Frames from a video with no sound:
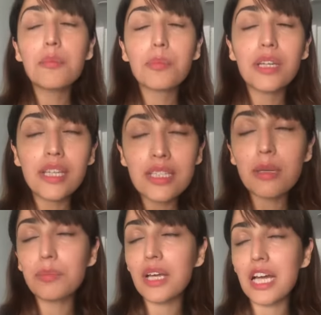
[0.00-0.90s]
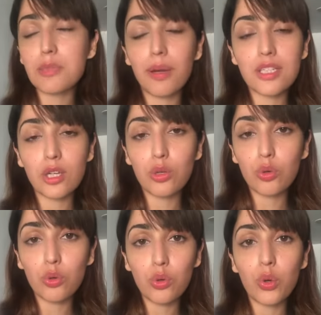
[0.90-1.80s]
प्लीज़ अपने आसपास के
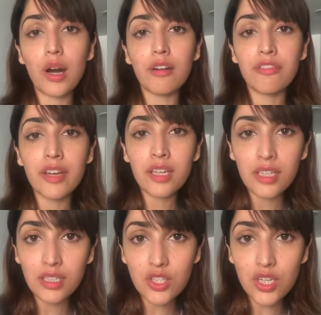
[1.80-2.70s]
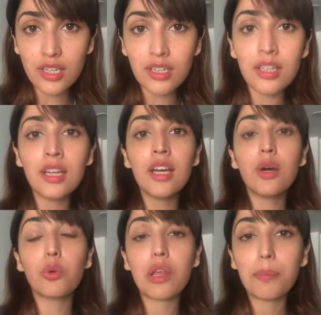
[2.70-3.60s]
लोगों को अवेयर कीजिए
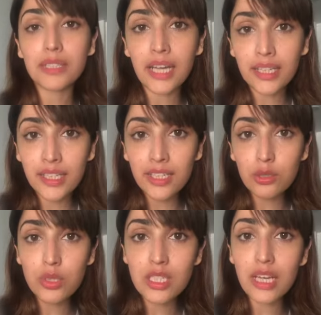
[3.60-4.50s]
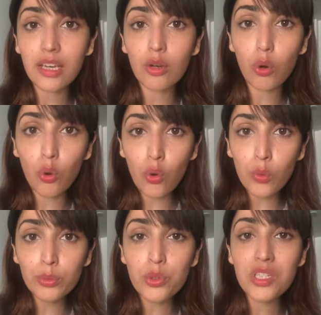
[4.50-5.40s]
उन्हें बताइए टू स्टे
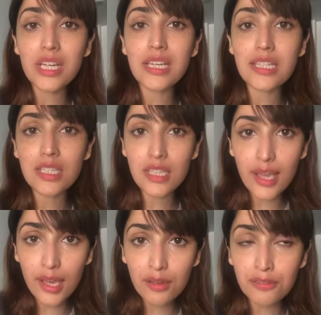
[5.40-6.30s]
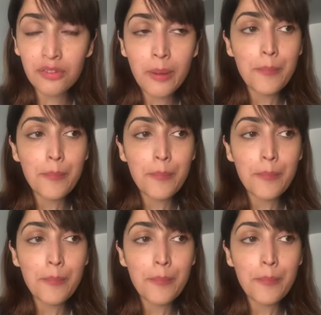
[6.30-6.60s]
होम टू स्टे सेफ़